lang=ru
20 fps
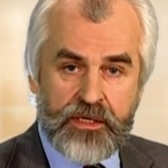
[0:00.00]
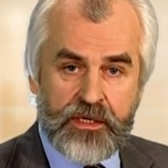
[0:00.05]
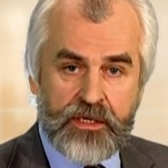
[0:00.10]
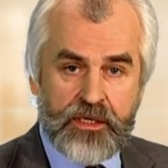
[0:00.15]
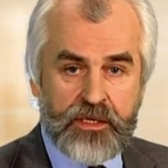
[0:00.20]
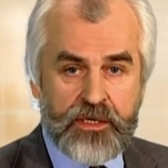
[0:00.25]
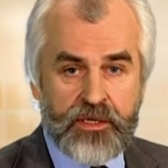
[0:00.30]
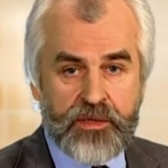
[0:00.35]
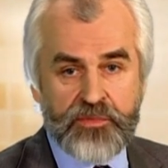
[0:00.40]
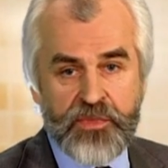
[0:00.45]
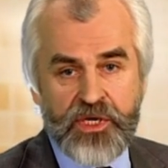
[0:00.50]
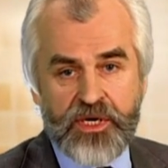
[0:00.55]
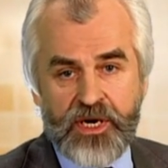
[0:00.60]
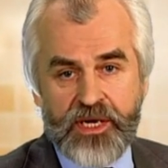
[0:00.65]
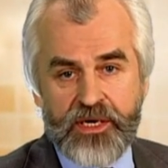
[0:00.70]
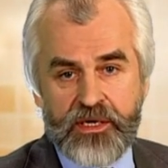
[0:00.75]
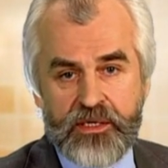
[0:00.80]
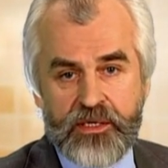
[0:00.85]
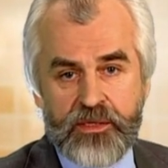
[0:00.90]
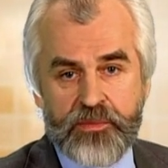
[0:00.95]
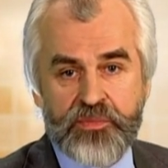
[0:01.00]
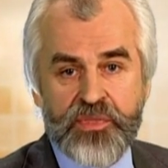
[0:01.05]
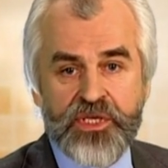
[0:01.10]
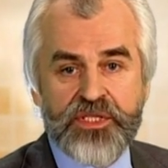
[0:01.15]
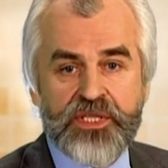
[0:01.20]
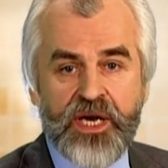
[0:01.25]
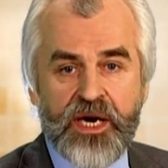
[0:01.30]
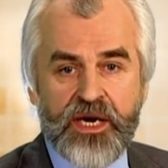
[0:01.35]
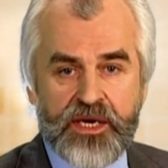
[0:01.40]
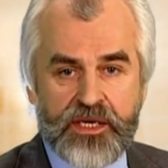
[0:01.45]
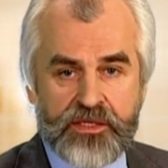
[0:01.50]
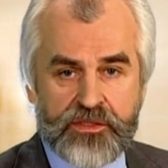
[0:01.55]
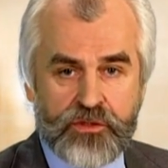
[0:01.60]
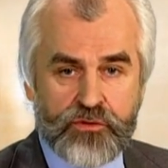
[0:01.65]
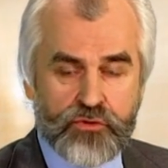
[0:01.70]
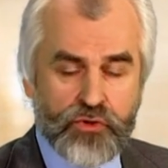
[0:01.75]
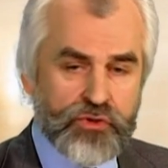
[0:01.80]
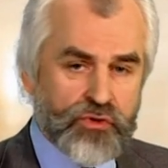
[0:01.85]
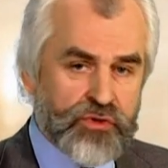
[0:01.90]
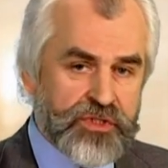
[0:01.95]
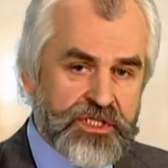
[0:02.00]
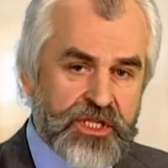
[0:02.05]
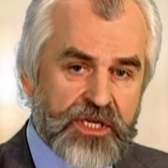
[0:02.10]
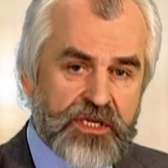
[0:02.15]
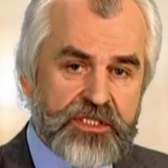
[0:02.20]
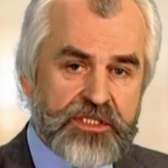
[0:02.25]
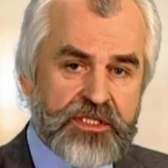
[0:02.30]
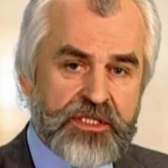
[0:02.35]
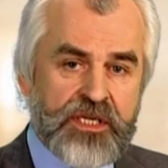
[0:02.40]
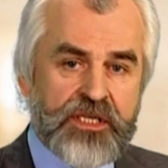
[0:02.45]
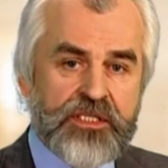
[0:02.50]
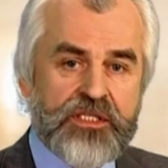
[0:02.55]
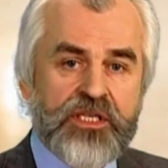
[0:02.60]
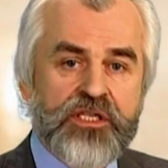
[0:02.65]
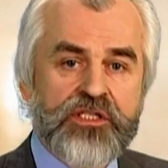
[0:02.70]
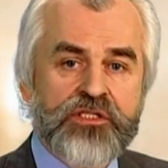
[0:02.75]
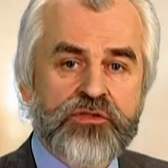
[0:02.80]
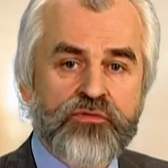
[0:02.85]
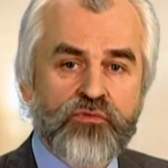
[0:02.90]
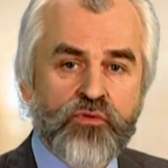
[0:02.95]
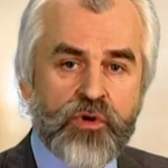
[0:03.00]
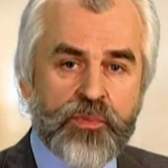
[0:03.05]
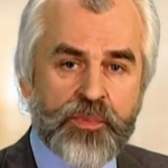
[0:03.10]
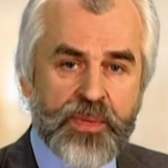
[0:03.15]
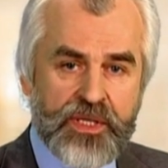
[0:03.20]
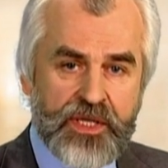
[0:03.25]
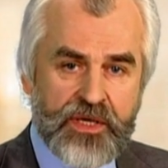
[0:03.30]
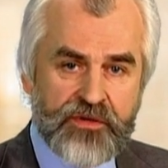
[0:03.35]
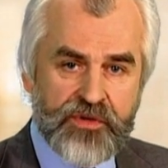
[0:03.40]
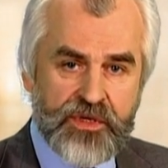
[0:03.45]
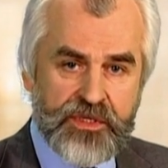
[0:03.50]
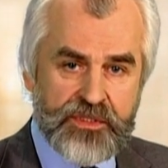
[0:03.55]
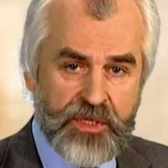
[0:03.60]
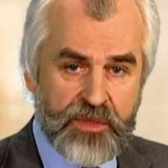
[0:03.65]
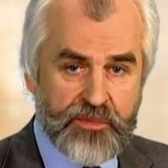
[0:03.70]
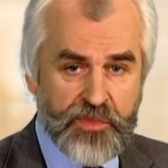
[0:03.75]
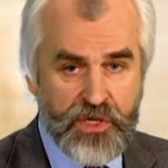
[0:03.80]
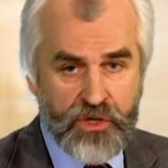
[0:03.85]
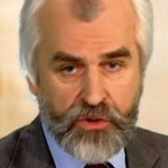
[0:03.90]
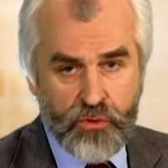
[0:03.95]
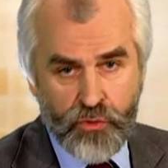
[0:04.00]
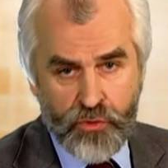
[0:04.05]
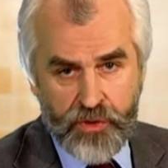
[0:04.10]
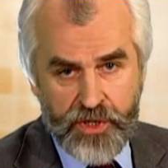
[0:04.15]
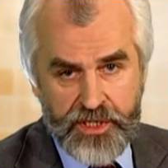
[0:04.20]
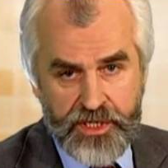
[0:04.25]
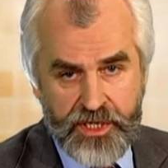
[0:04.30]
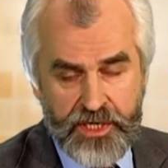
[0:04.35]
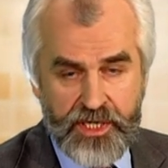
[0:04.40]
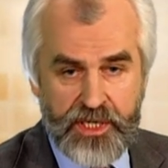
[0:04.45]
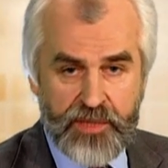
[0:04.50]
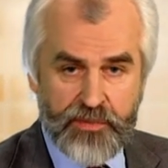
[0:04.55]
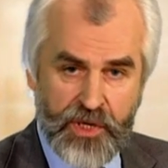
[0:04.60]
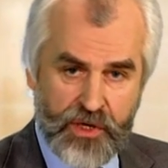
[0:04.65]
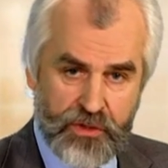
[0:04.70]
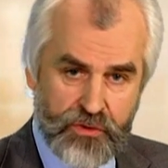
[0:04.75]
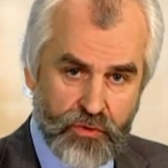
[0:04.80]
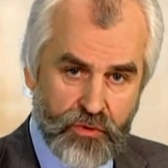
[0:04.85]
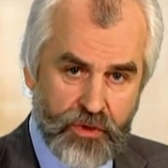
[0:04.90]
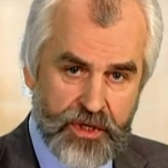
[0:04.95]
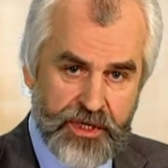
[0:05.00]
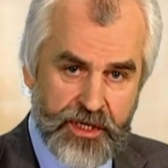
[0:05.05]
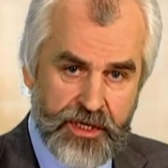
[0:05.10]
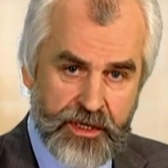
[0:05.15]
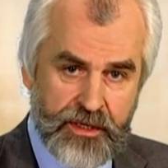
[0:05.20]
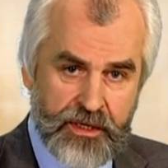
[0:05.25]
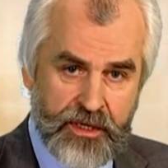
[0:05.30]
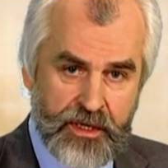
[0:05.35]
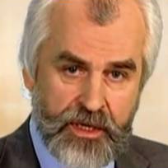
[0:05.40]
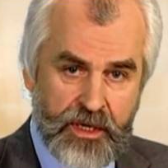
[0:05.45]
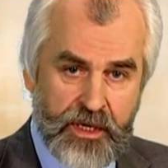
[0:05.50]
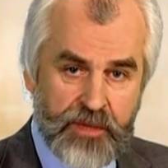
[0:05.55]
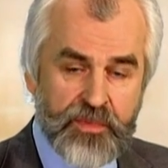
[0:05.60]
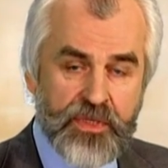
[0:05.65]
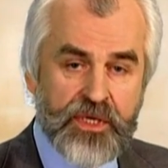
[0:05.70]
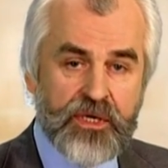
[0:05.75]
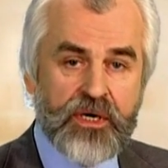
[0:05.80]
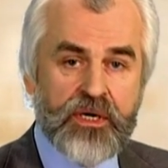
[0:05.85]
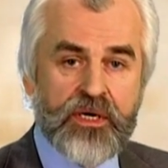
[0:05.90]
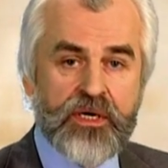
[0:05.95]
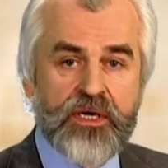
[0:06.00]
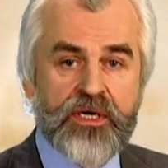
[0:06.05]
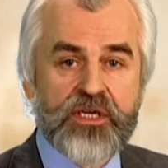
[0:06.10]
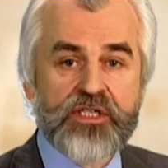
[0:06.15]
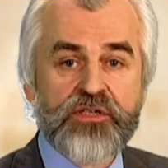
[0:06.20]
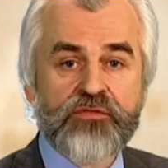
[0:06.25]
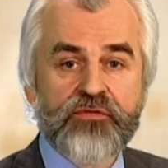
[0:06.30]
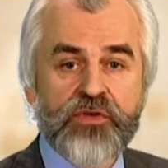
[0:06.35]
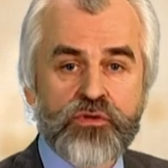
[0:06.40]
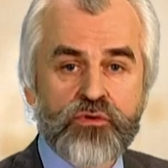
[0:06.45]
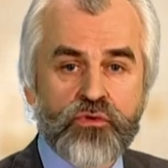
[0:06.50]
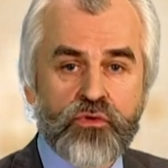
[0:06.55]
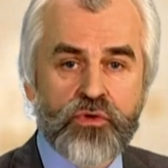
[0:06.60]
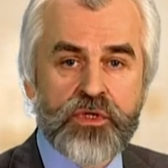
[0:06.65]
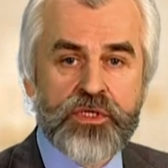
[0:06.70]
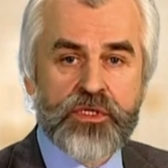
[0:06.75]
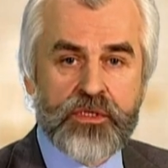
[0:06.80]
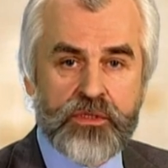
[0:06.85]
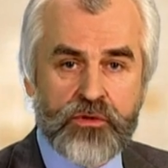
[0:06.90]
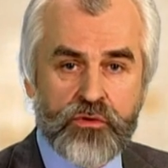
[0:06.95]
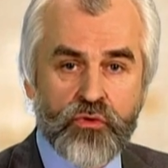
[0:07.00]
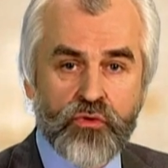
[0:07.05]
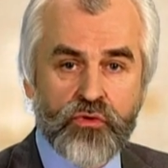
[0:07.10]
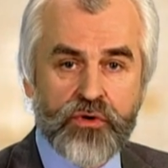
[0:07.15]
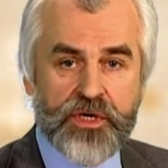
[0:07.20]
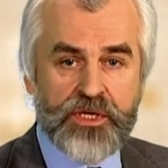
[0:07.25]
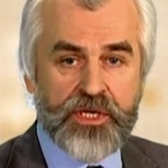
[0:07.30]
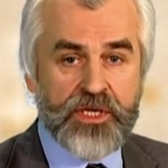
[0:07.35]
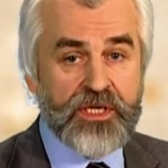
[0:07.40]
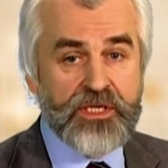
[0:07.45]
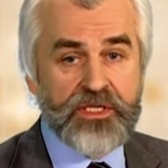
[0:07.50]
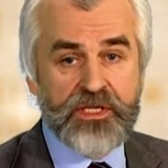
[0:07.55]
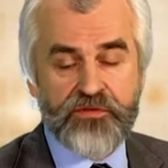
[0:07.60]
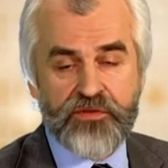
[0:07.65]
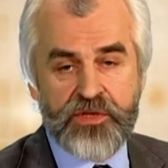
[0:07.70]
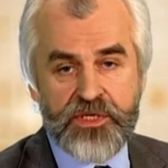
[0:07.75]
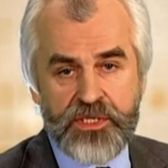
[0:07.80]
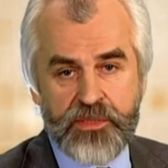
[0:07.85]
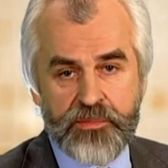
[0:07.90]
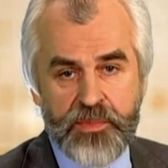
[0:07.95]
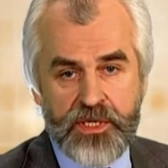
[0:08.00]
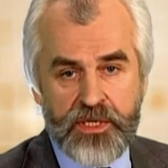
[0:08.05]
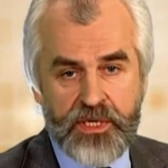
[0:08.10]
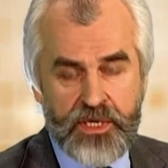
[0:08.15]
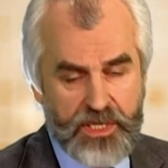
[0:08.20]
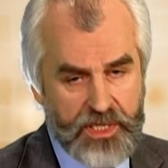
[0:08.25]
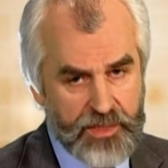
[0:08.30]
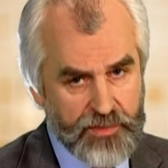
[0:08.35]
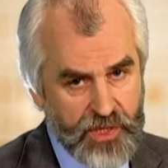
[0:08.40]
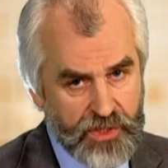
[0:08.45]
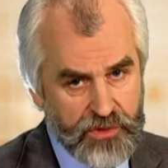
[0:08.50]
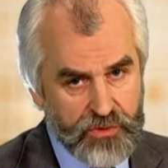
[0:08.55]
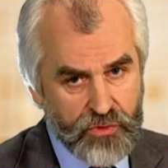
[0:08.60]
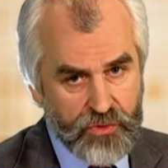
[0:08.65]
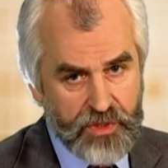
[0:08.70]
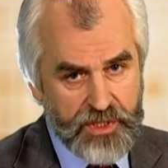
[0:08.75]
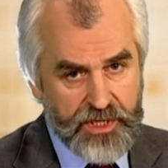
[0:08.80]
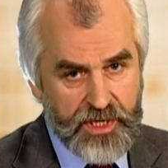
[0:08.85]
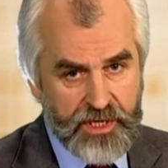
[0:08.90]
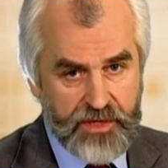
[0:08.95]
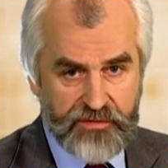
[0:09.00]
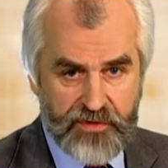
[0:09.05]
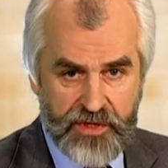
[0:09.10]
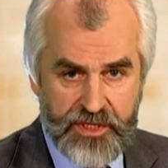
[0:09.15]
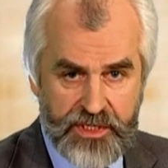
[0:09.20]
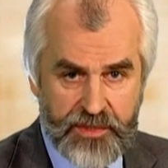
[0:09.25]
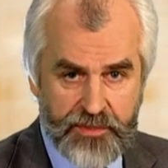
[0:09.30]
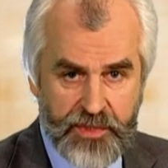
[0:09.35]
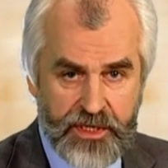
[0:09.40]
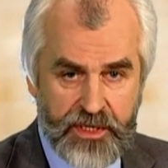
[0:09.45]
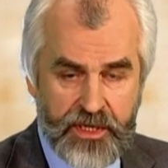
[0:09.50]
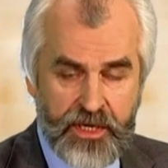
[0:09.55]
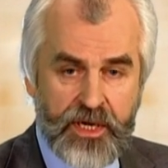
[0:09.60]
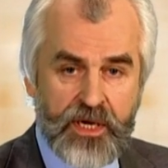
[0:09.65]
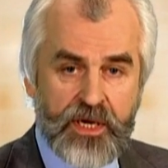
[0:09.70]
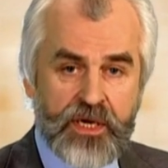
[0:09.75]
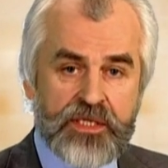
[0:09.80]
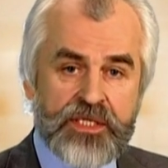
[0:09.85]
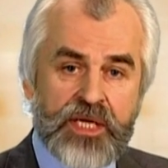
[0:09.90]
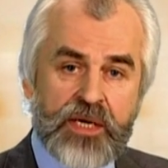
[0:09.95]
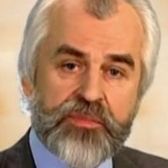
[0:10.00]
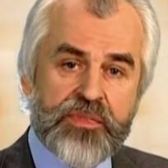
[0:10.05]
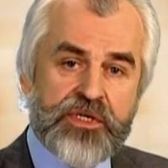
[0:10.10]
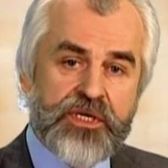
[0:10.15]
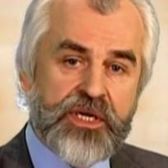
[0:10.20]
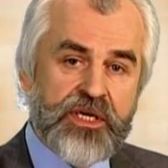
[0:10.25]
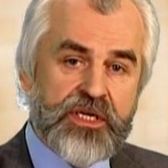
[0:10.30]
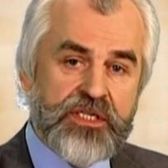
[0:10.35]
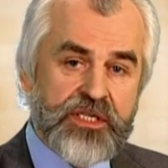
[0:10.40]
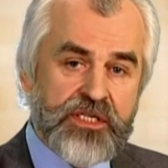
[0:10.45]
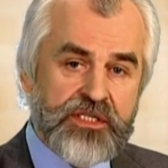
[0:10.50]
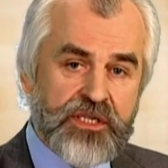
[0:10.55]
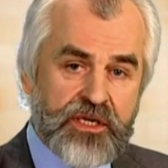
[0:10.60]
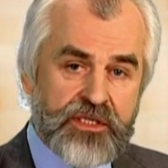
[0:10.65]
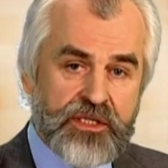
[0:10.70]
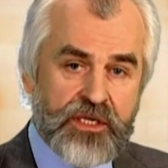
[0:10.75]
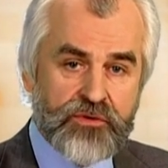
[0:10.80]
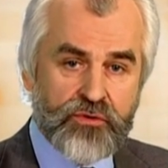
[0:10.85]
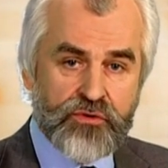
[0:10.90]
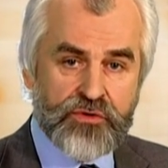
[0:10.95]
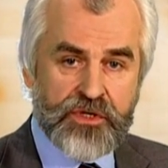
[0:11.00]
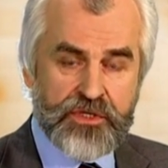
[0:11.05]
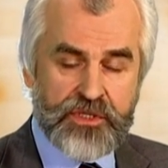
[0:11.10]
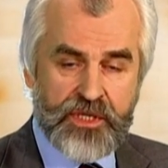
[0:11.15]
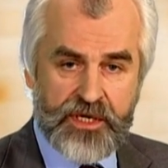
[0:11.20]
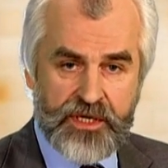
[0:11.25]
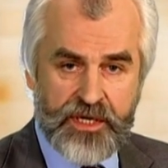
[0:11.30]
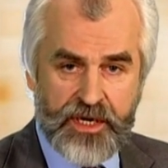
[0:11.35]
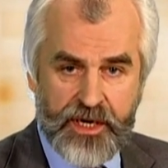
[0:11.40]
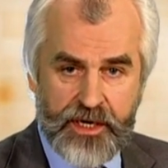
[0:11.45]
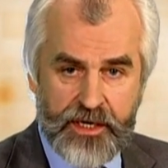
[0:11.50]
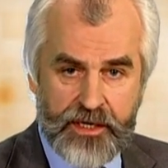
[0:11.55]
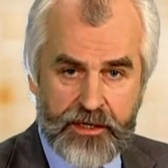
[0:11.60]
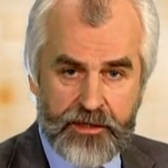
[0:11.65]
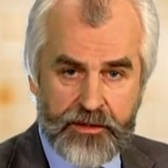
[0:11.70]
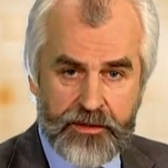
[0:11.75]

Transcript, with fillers: э, мир бинарен, то есть он состоит из двух половин – мир горний и мир дольний. Мир святой горний, невидимый, и мир дольный, видимый – там, где сосредоточен грех.